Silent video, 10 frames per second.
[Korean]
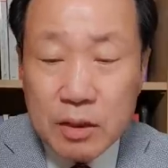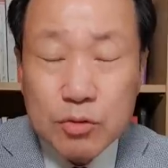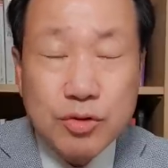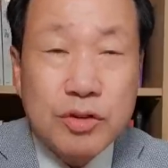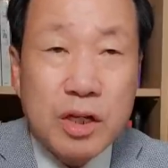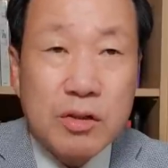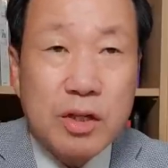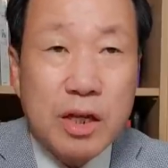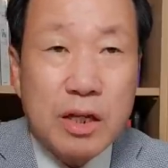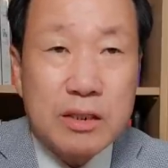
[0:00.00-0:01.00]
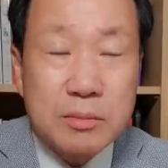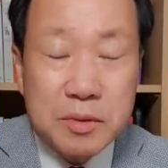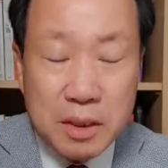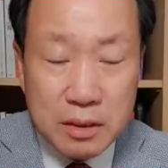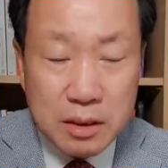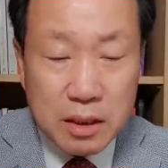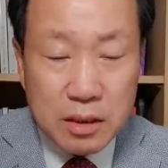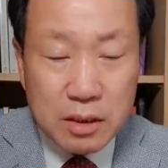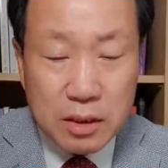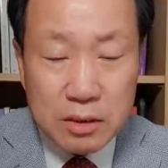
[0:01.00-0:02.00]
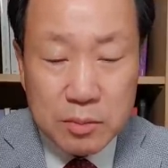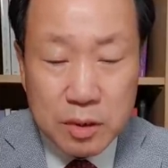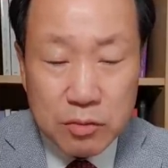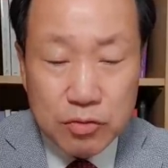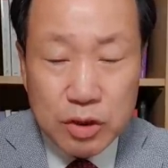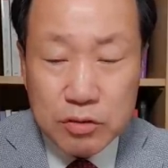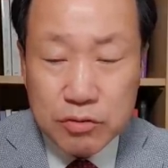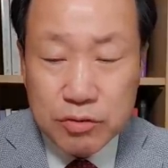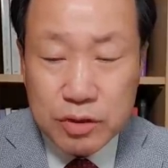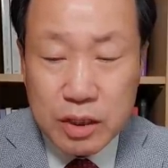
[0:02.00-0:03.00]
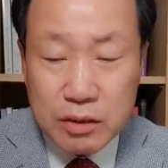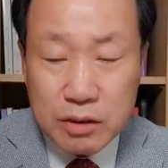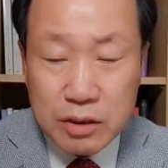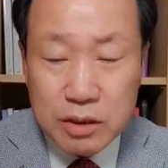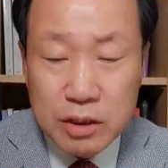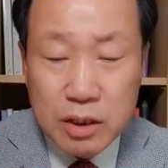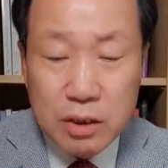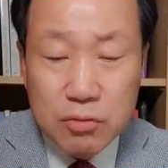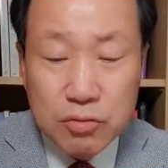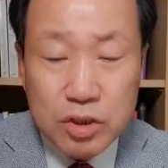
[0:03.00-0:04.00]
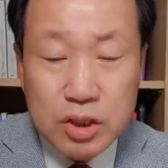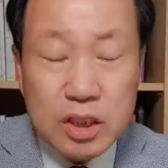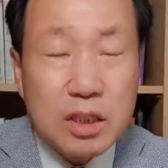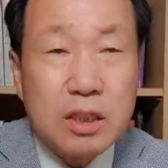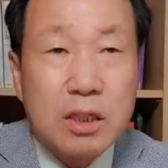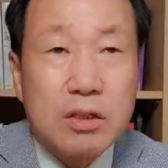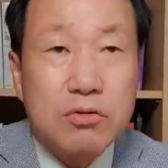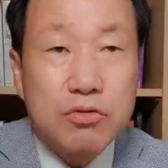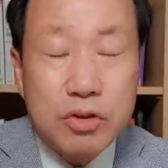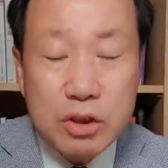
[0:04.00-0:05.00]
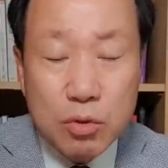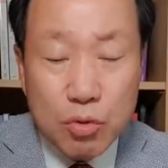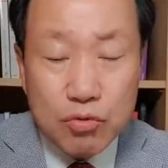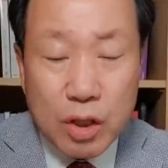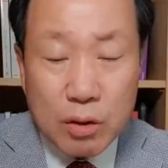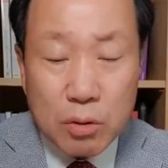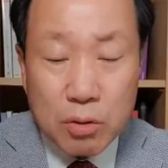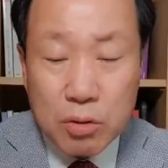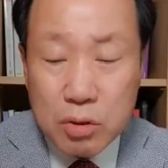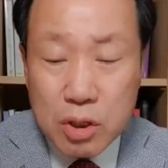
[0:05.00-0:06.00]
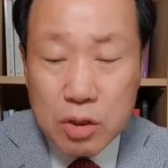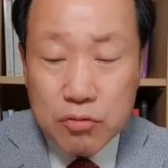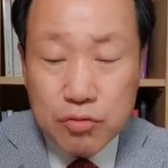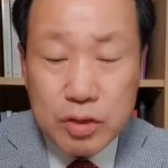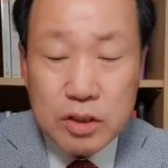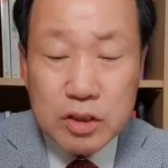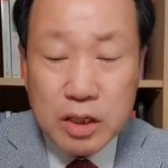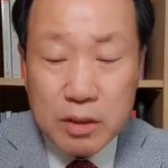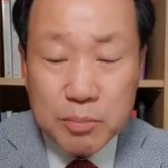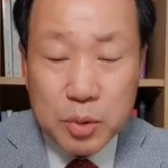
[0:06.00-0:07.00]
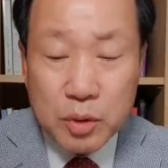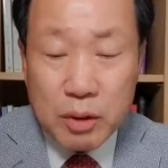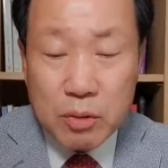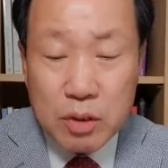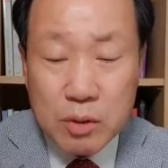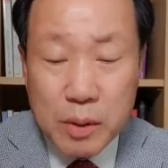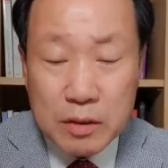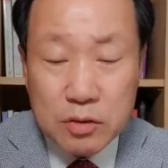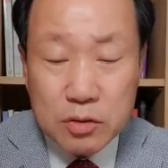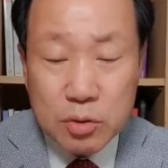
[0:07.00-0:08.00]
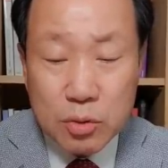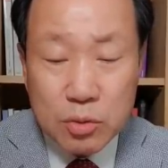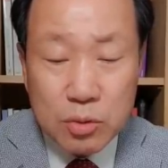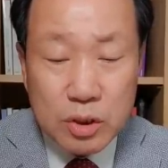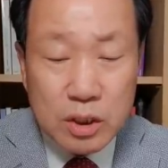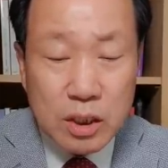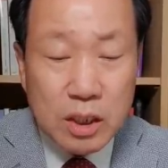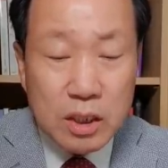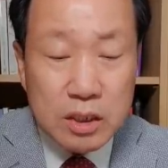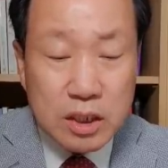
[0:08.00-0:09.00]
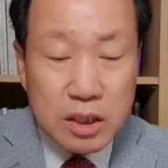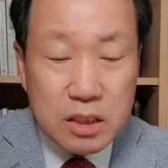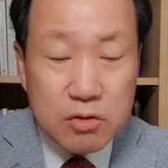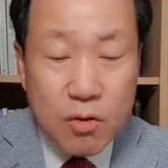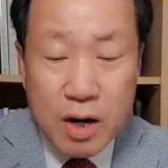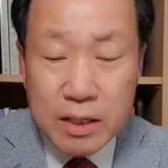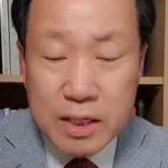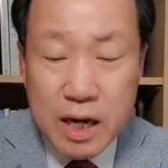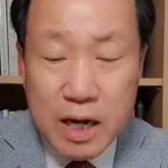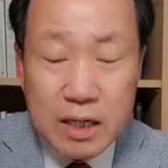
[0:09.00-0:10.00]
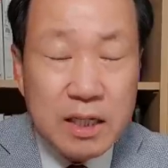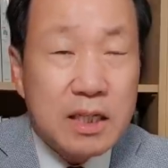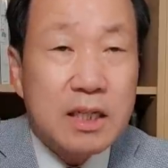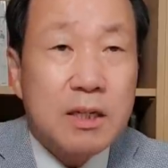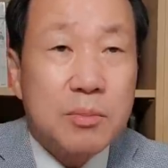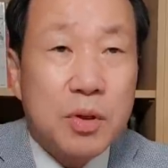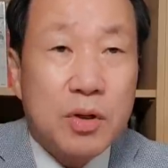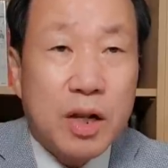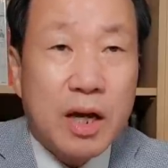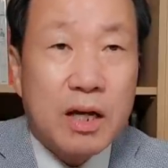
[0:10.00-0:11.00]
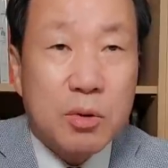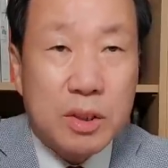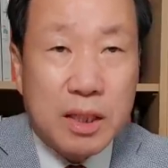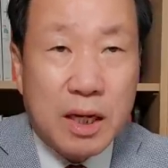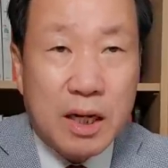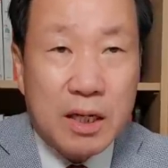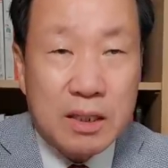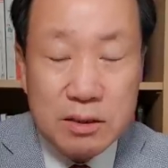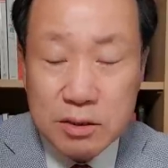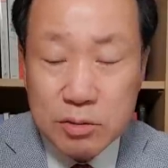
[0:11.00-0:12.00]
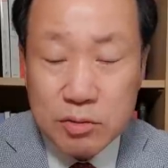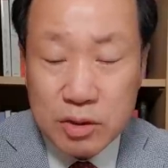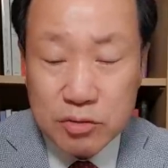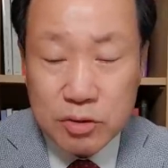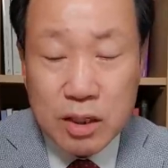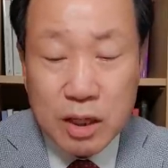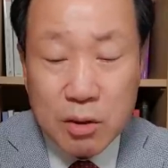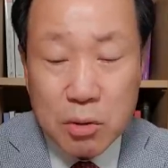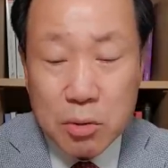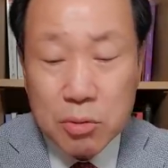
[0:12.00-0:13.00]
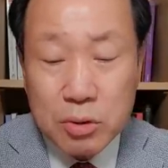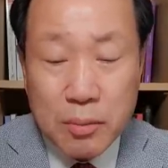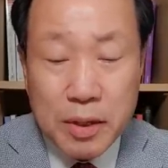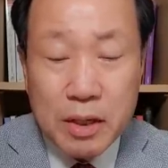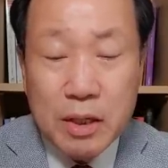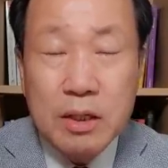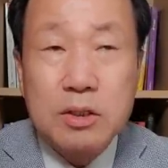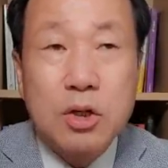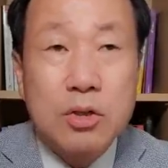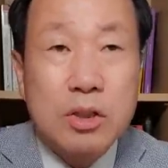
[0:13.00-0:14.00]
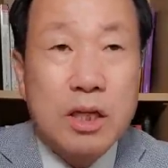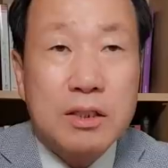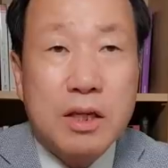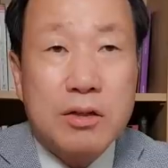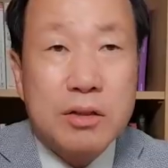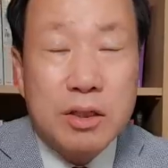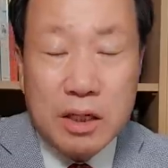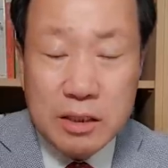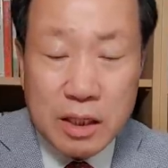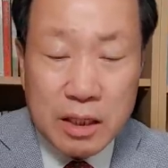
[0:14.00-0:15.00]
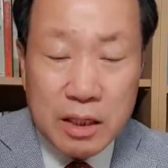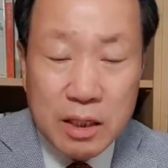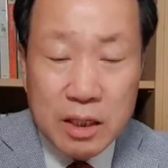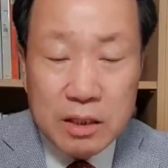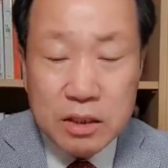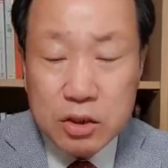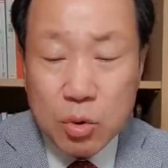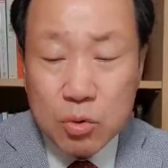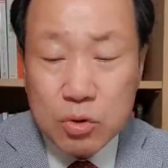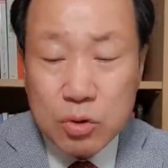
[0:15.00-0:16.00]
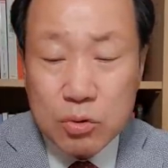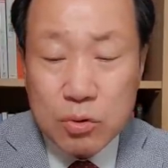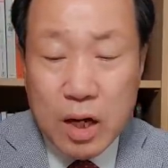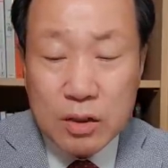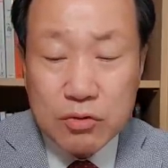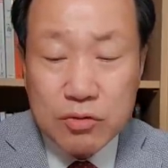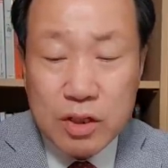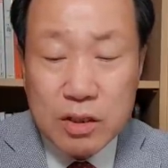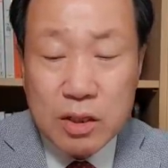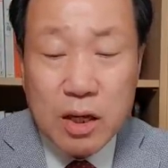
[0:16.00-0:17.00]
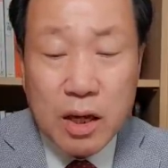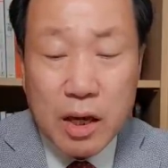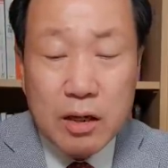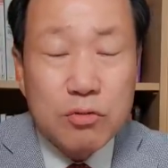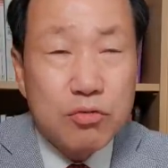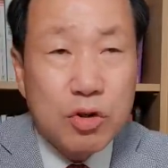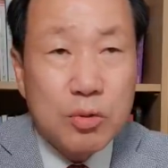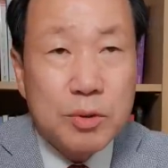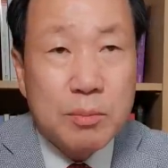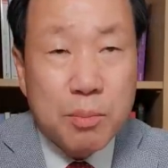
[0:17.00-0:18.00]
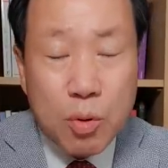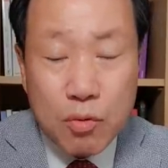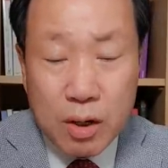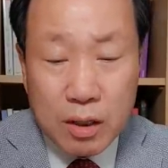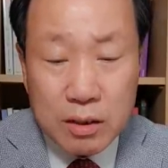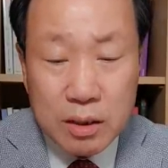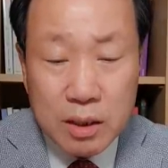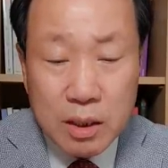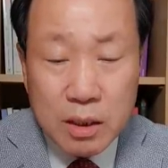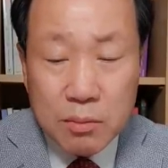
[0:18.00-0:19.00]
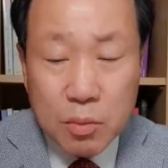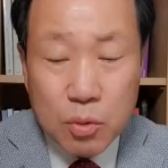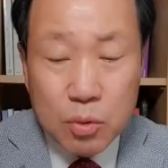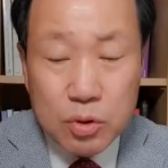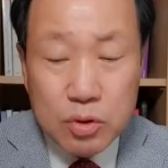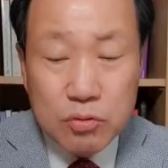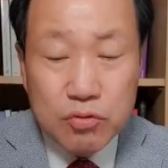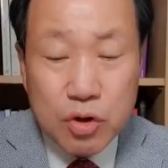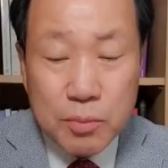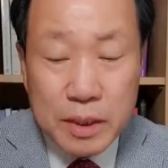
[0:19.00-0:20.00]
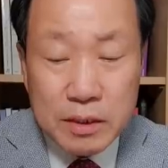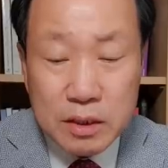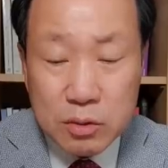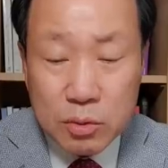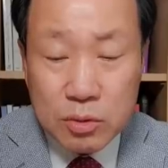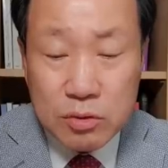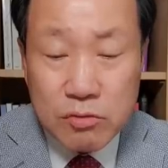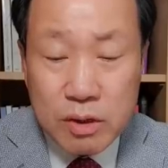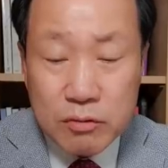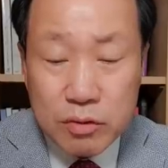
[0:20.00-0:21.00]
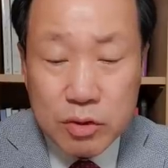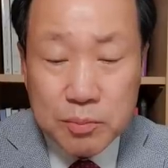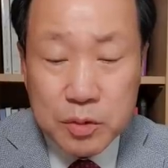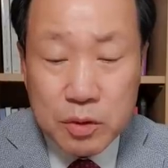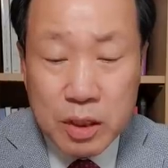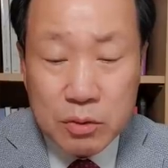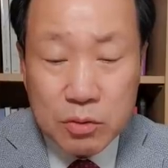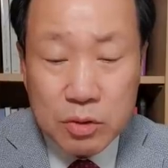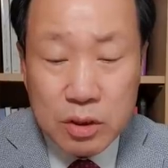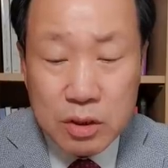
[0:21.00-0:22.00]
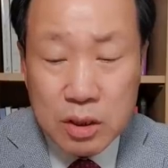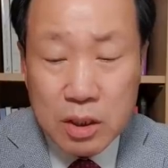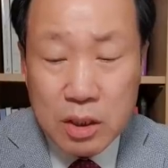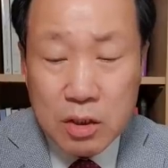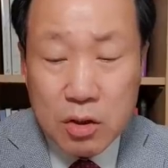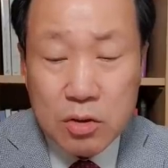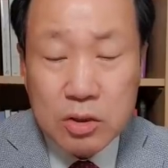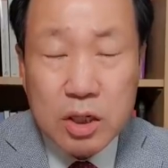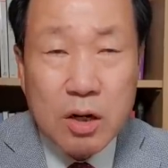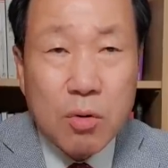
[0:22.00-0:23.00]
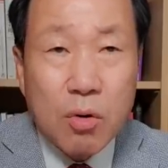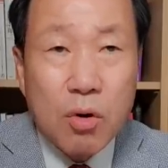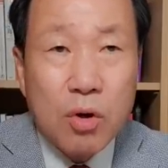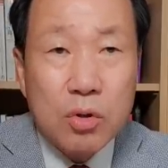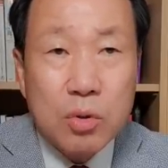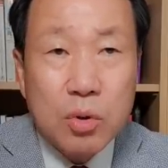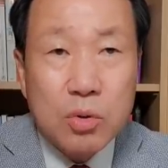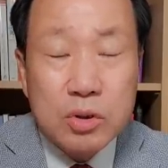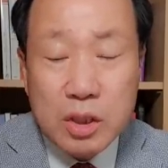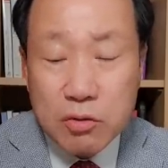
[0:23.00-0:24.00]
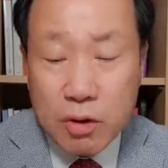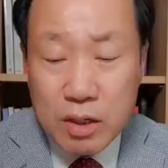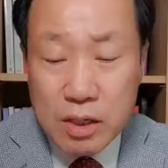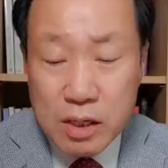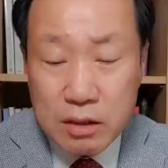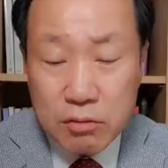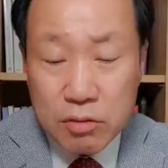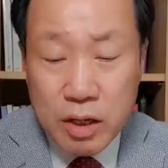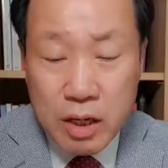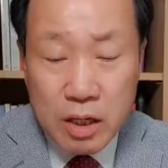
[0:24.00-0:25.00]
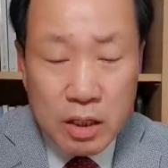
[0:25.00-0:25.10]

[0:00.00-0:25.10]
군사력 얘기를 했습니다. 근데 이렇게 돼 있습니다. 우리 군사력은 우리식, 우리 요구대로, 우리 시간표대로 그 발전 속도의 질과 양이 변해가고 있다. 이런 식으로 주장을 했고 그 다음에 적대 세력들에 의해 지속적으로 가중되는 핵 위협을 포괄하는 모든 위험한 시도들과 위협적 행동들을 억제하고 통제 관리하기 위해